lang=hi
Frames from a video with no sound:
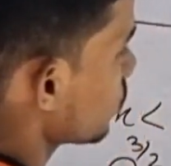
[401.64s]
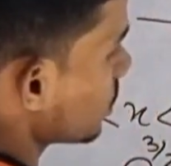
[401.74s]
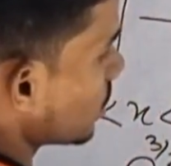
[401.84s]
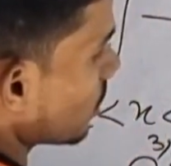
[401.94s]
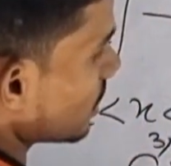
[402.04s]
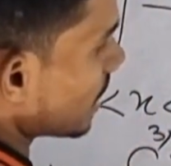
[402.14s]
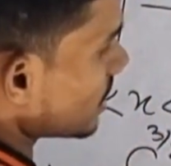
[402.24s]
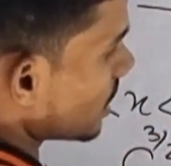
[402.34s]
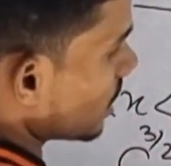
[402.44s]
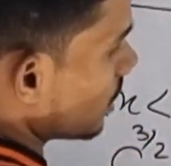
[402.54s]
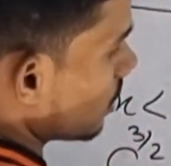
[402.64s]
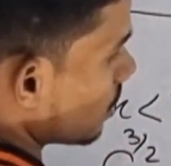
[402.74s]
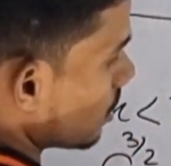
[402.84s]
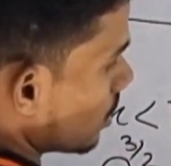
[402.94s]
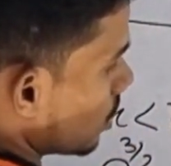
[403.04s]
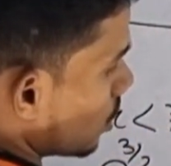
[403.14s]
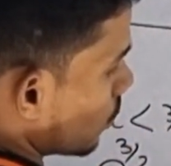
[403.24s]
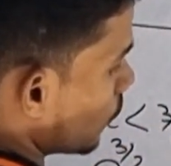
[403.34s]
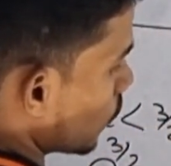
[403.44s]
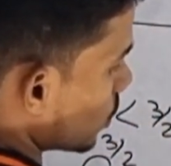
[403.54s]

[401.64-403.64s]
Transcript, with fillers: कितना हो गया ध्यान देखिए फोर हो